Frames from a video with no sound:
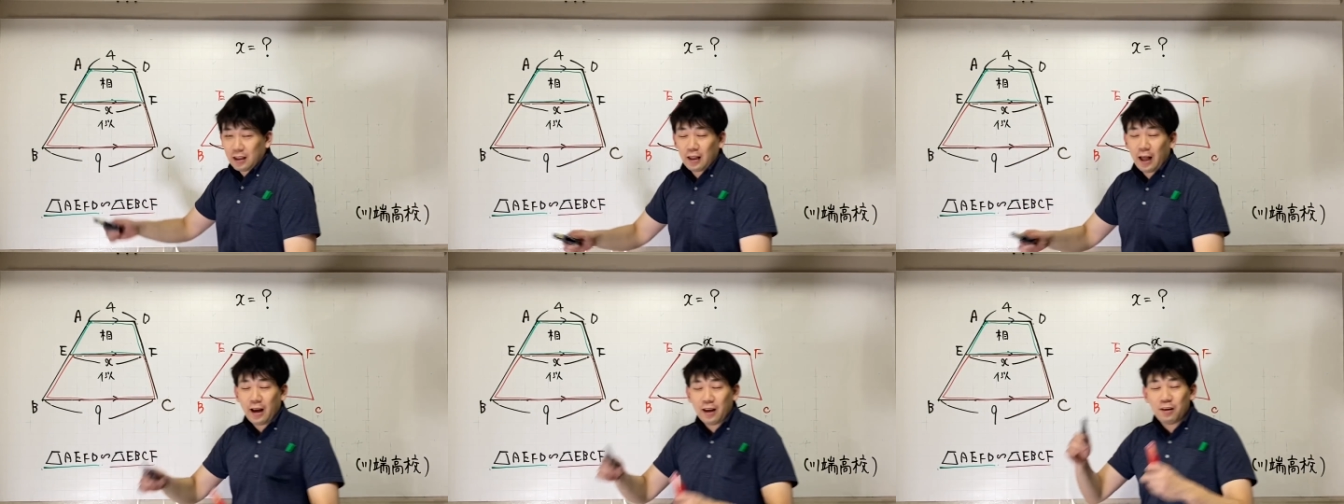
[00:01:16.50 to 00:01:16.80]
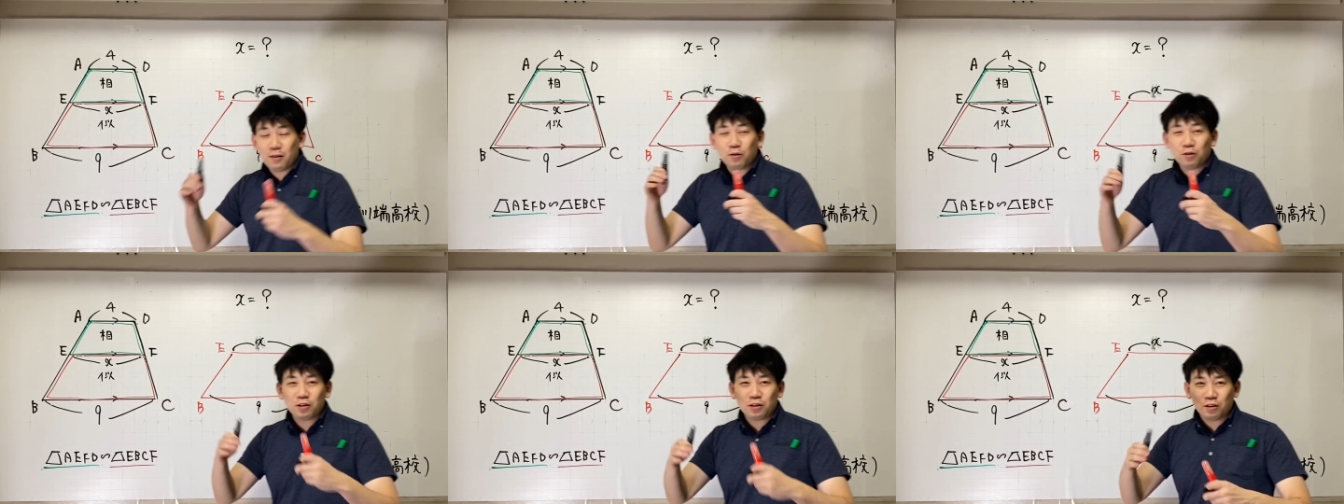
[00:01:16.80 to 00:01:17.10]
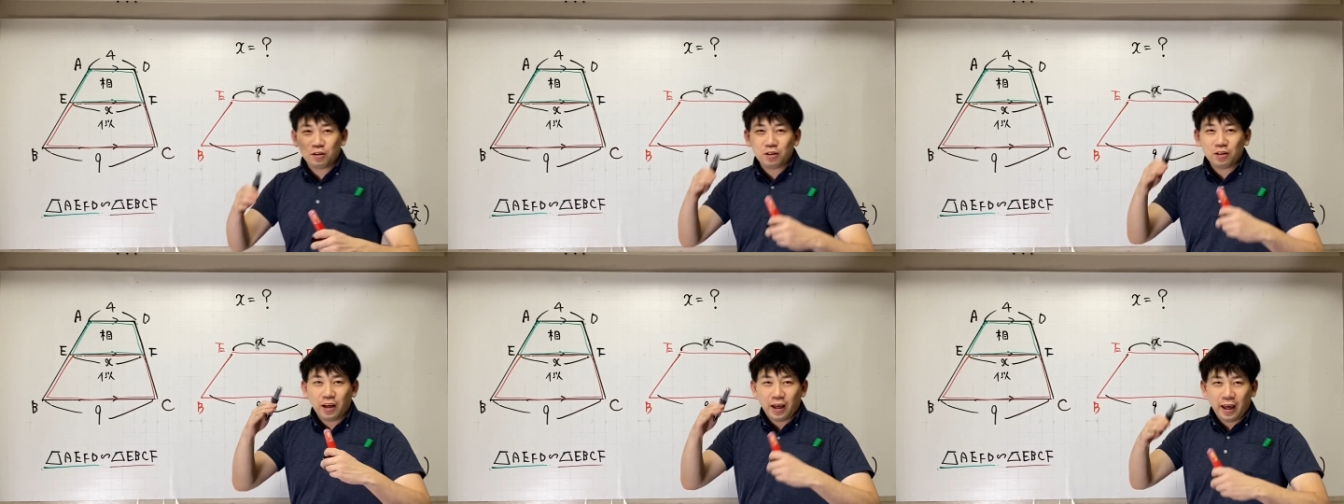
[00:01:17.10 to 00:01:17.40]
対応
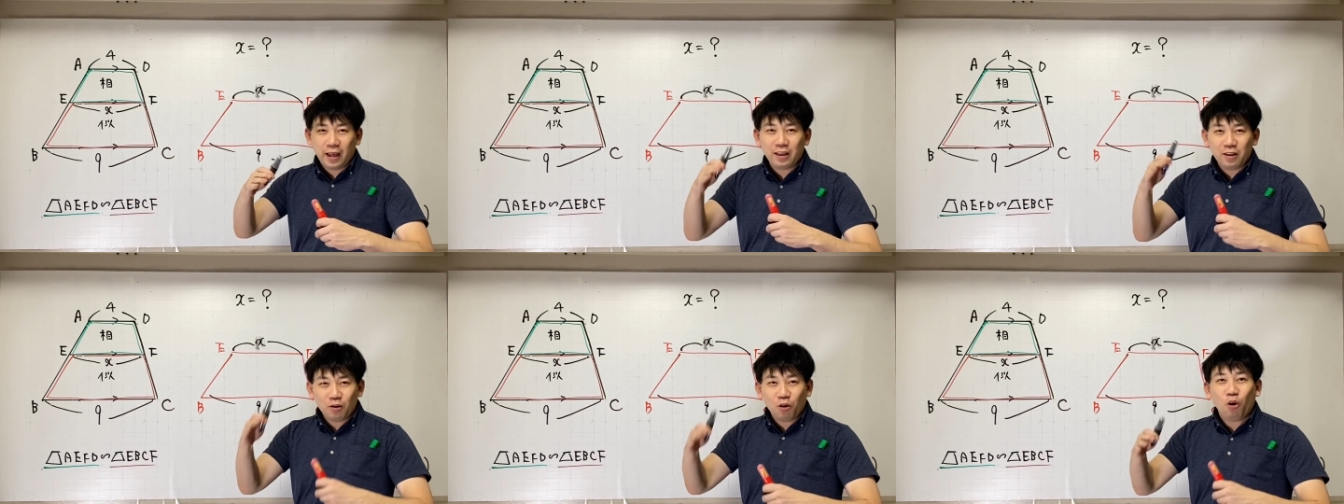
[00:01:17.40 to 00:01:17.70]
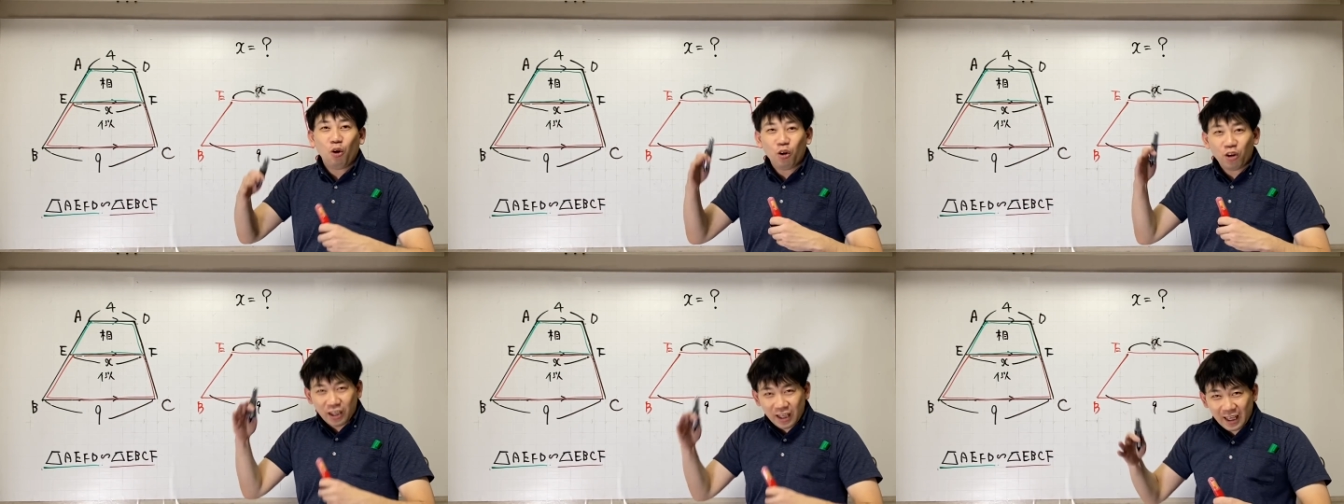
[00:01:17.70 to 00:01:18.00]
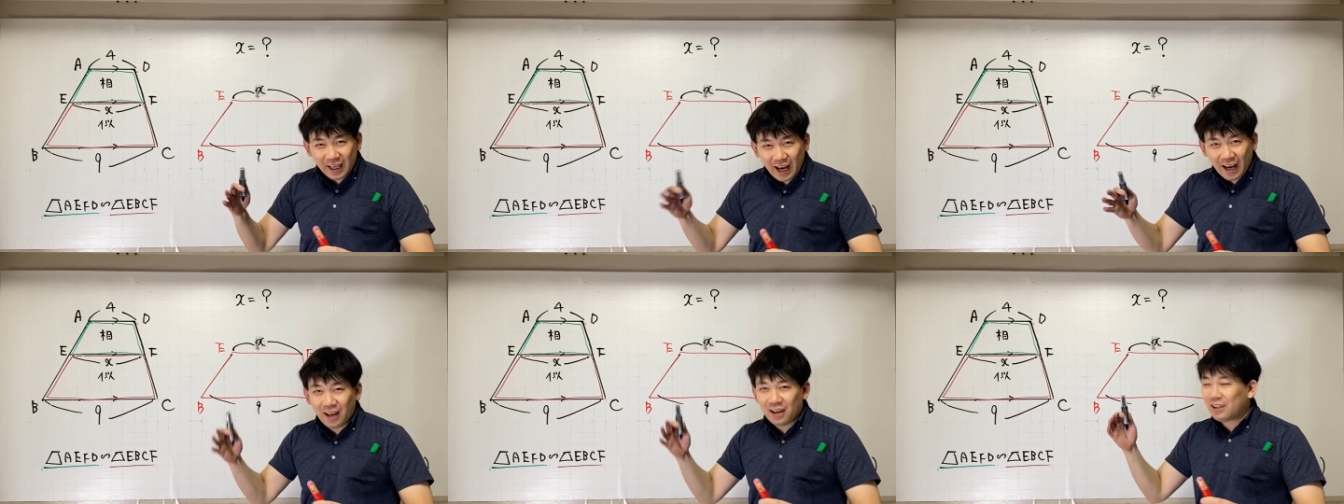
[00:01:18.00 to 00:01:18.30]
する辺の
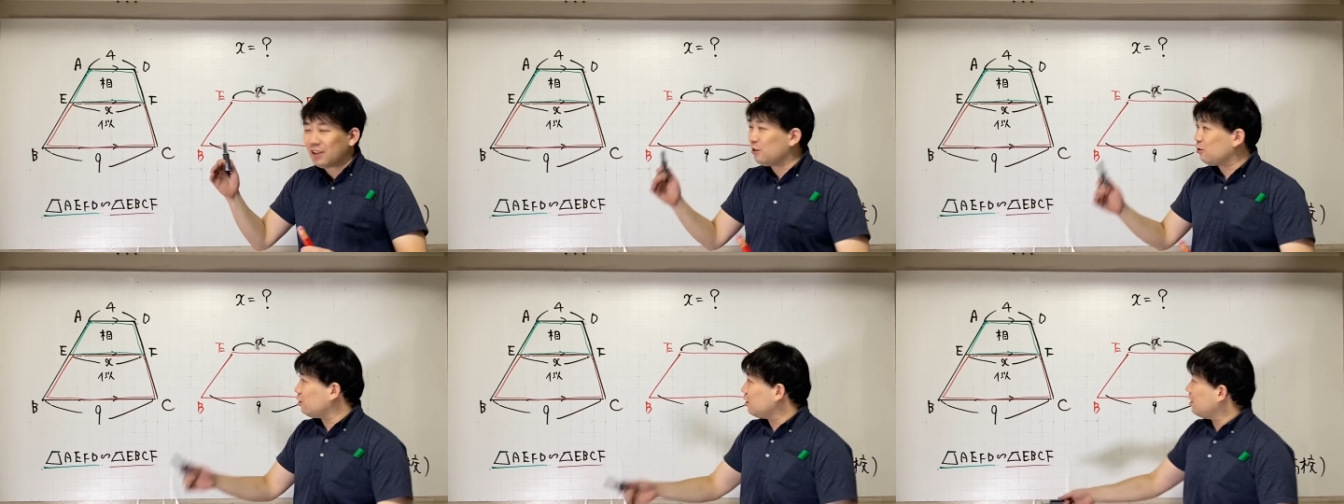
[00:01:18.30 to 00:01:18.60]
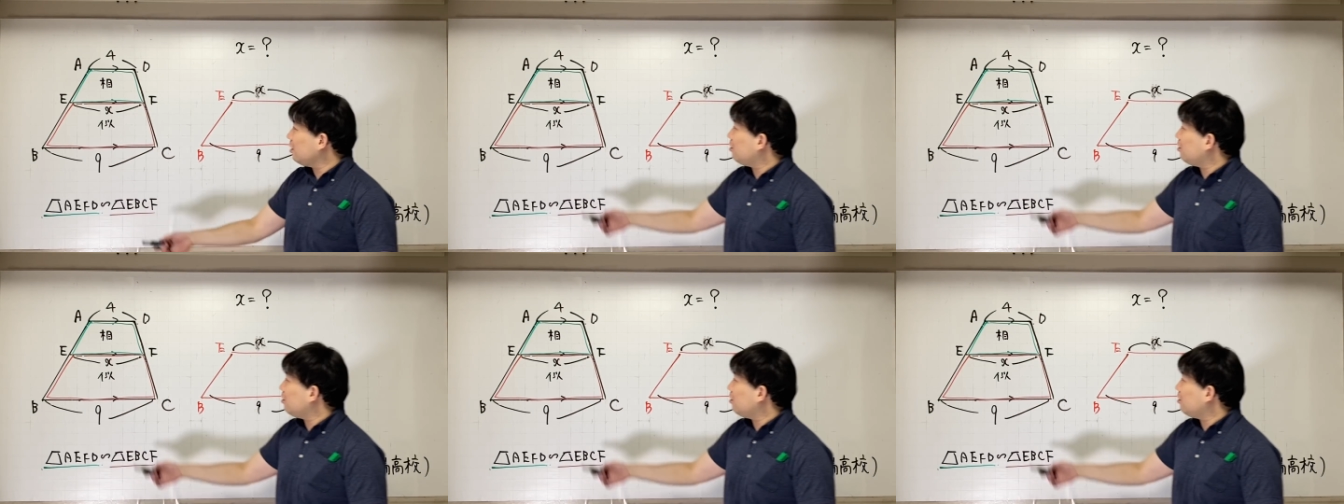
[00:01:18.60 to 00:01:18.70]
比が等しい